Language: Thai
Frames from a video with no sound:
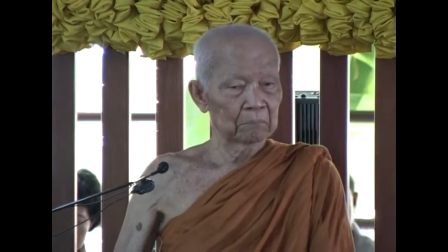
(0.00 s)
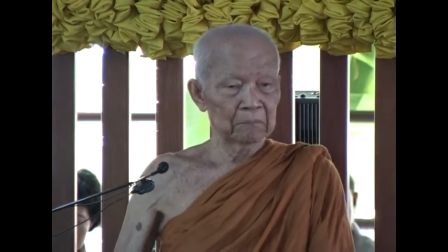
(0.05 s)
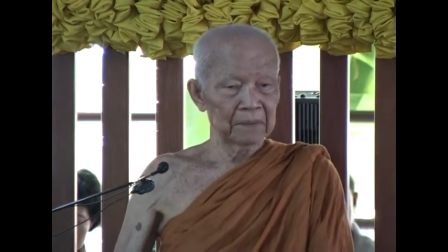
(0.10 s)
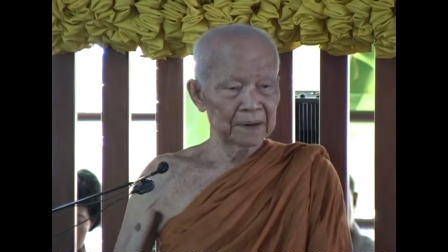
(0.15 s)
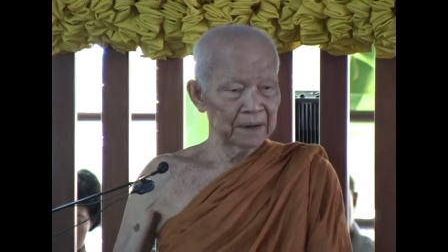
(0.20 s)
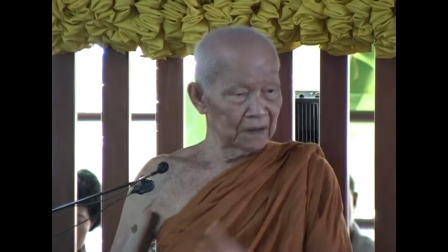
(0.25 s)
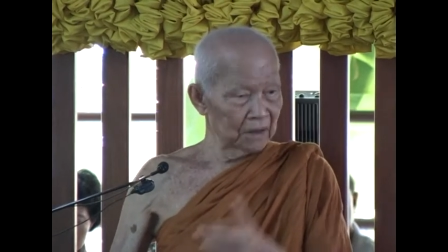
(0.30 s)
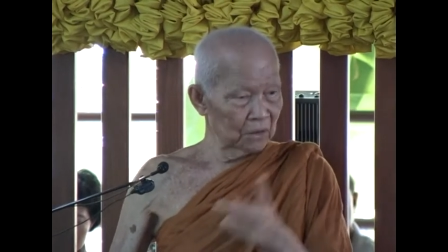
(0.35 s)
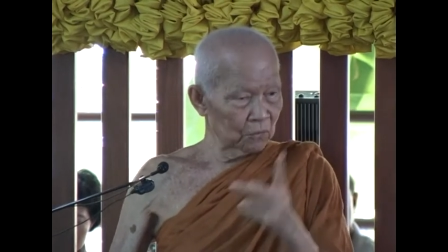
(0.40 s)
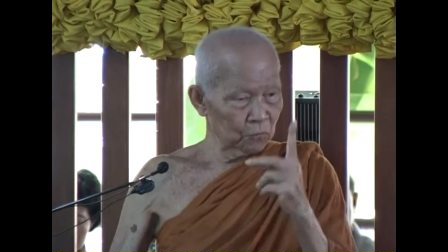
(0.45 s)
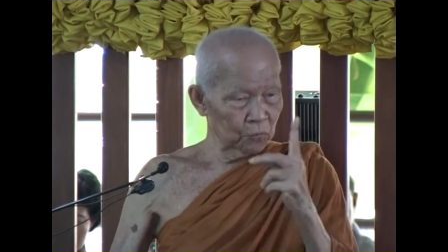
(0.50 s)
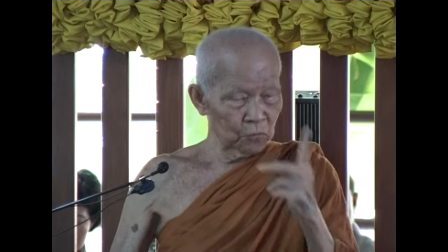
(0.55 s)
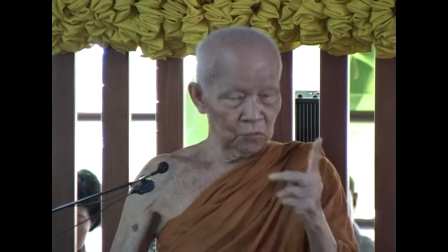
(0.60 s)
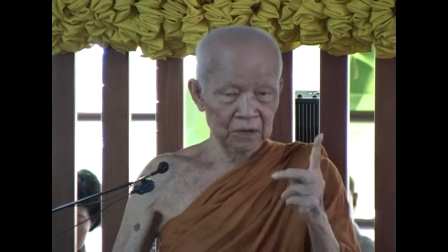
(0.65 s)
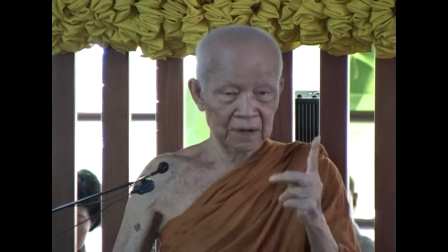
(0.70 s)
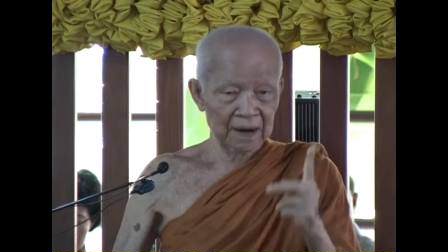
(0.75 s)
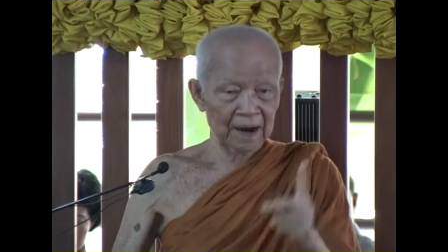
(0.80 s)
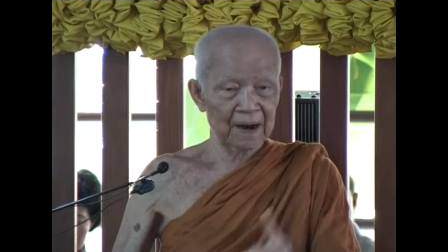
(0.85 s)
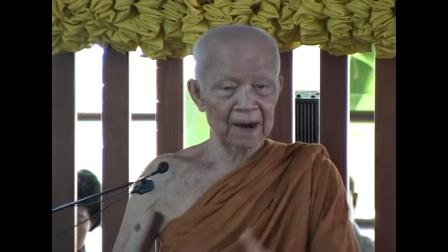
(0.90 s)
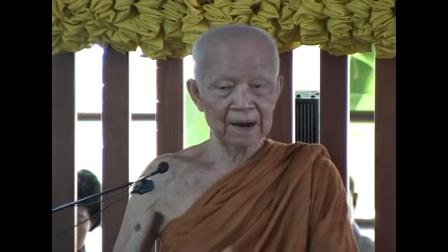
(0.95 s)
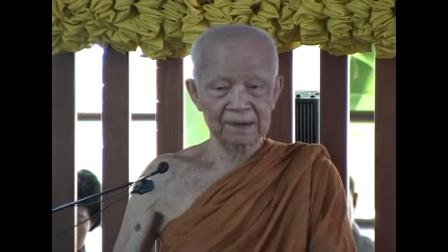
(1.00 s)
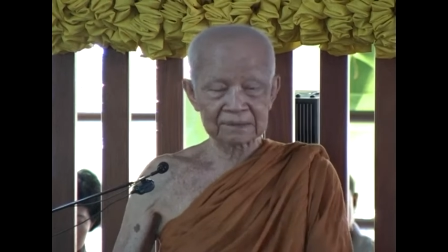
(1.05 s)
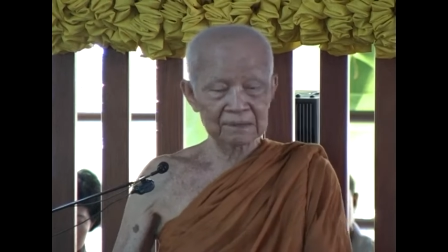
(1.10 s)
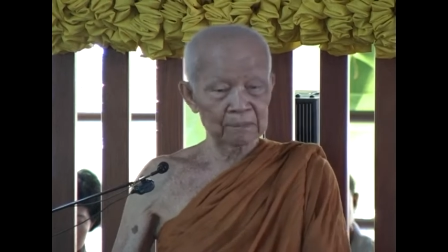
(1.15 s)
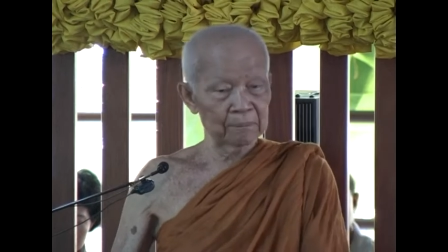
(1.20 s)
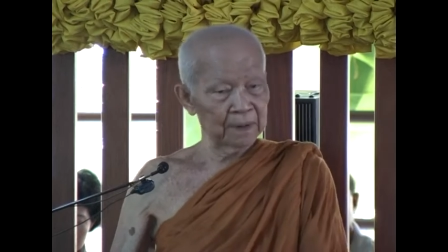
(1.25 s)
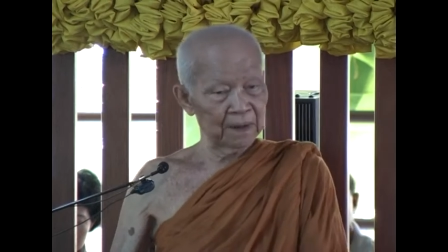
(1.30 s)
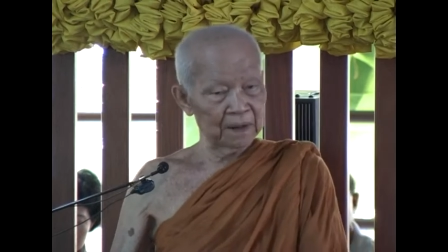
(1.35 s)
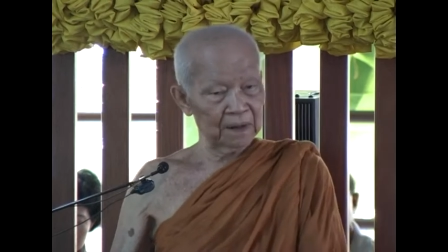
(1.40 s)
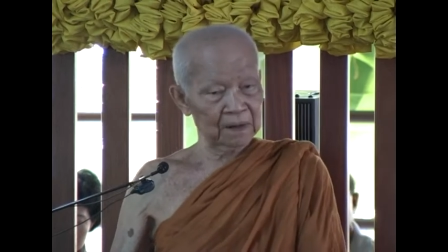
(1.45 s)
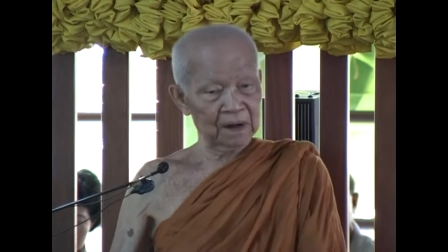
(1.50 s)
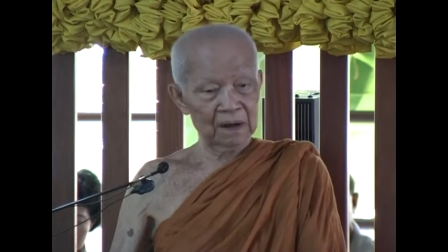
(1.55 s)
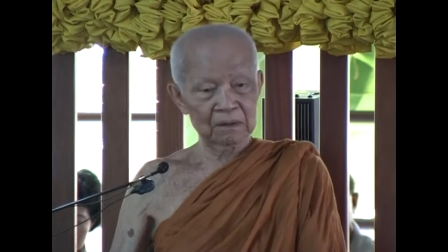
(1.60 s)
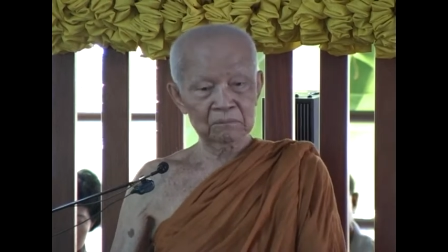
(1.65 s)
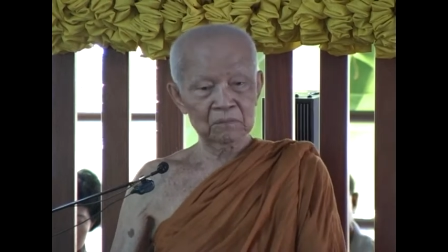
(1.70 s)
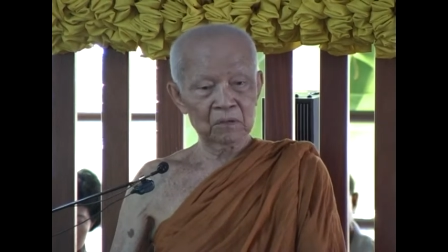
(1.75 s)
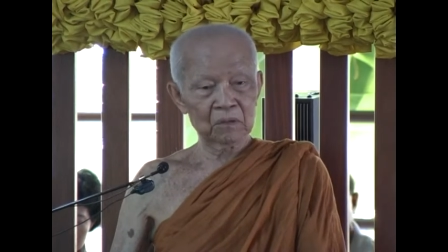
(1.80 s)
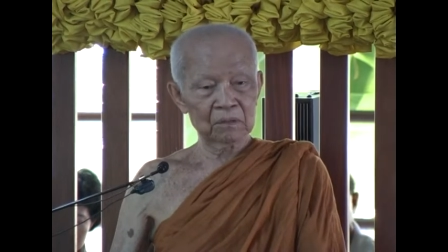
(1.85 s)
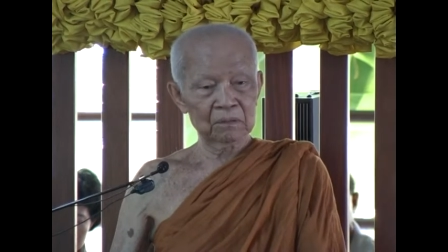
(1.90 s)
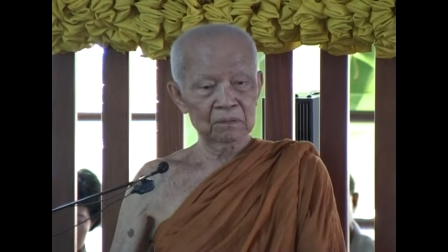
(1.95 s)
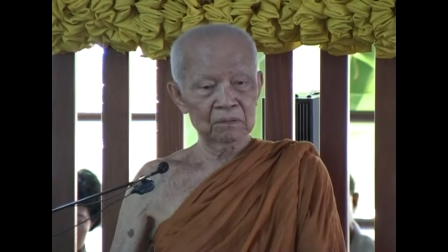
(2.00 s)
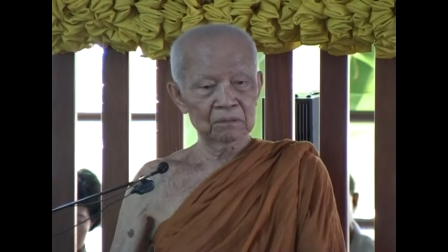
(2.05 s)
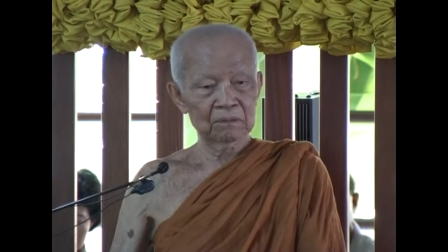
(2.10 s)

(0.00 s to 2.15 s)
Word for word: มีคุณค่าเสมอกันหมด